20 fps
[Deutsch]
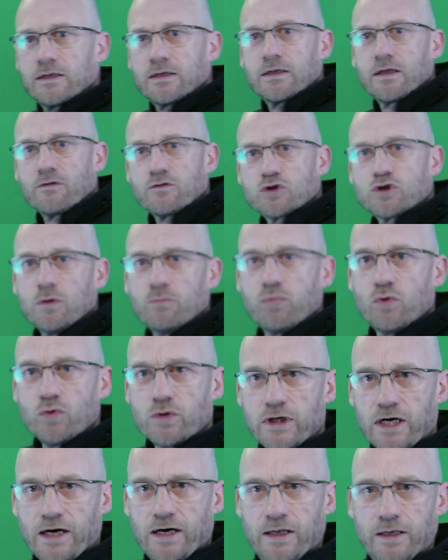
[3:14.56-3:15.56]
Das ist schon
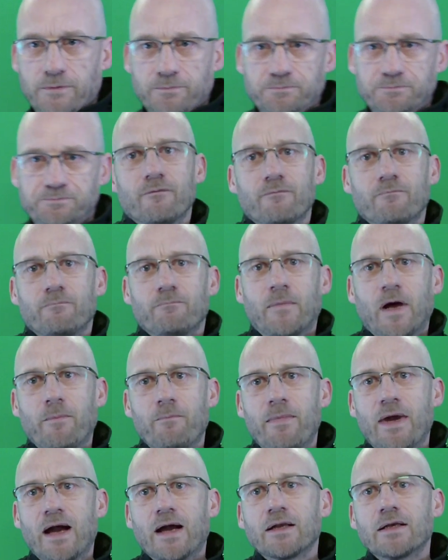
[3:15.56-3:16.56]
brutal. Man
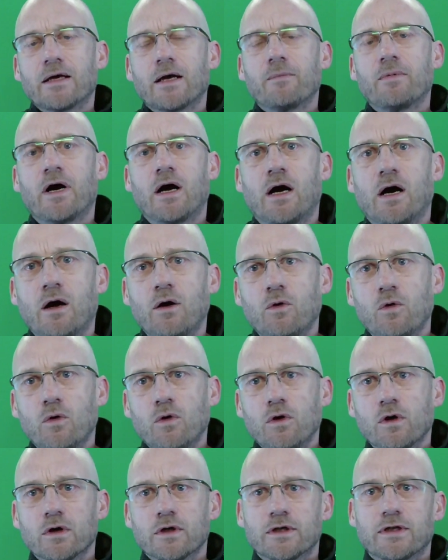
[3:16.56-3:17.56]
merkt aber
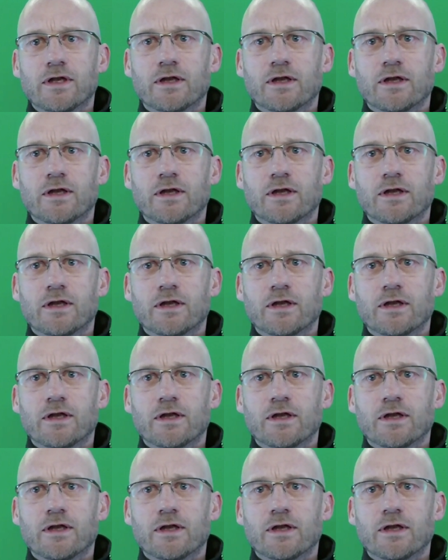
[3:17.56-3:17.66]
auch,